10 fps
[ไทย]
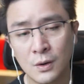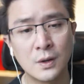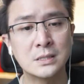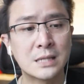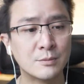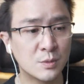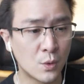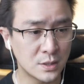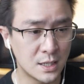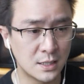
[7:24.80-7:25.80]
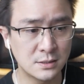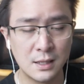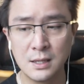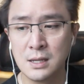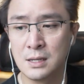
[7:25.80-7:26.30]
2,236เคส
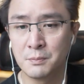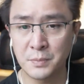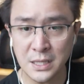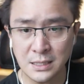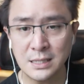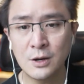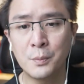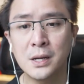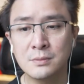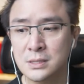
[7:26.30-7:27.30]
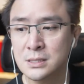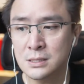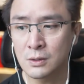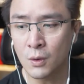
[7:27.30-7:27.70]
ปีเดียวเพิ่มขึ้น